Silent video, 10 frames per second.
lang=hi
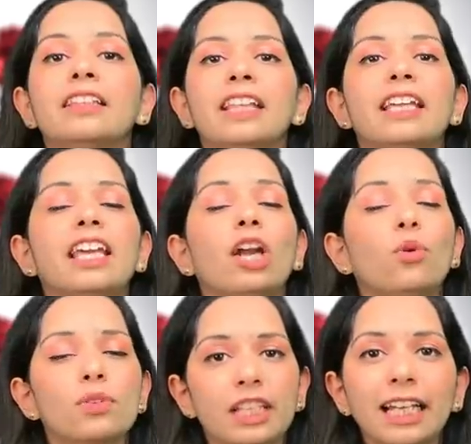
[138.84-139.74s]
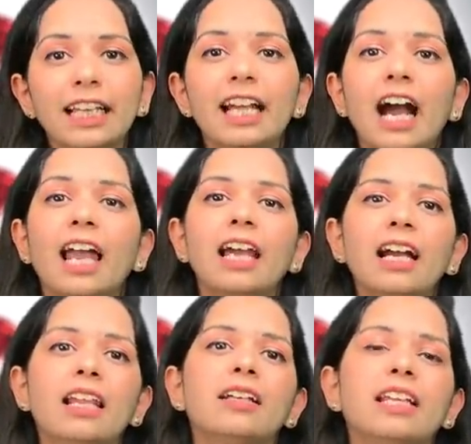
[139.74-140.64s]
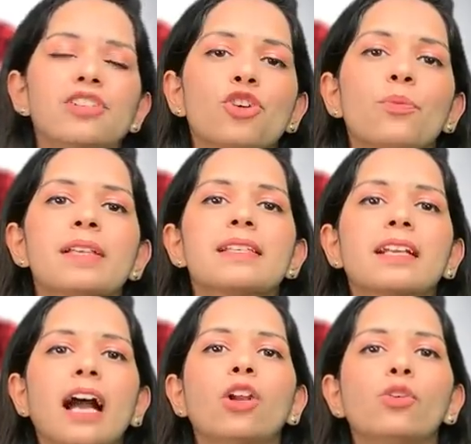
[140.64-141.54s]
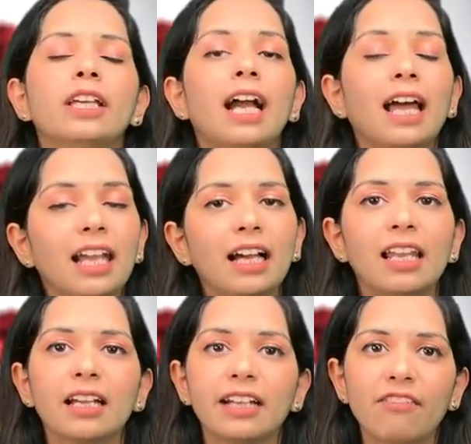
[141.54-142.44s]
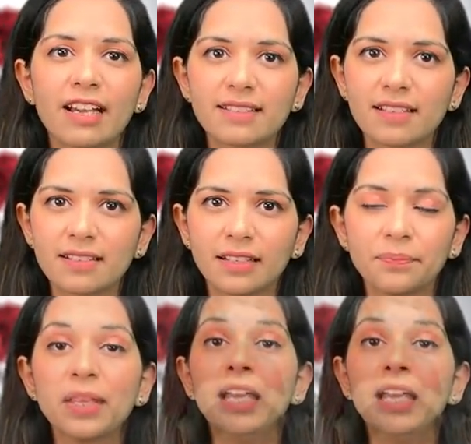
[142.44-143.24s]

देखिए उसके लिए अलग अलग देशों में सरकारों की अलग अलग एडवाइसेज हैं